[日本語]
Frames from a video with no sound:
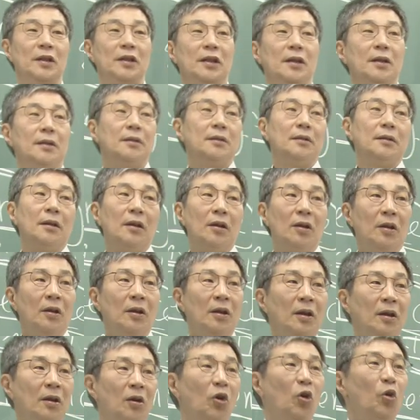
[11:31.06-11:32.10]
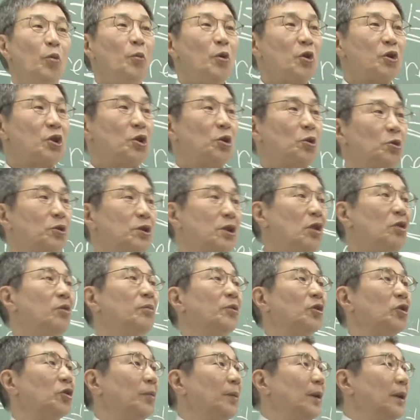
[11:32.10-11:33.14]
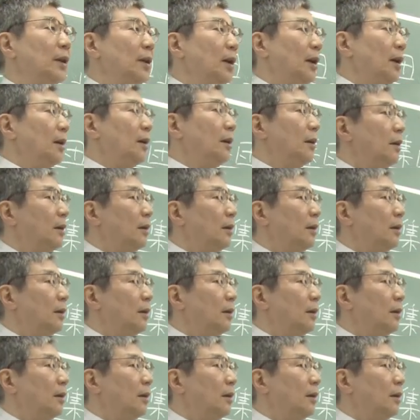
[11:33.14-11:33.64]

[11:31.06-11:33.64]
たい、面白さを求めたい。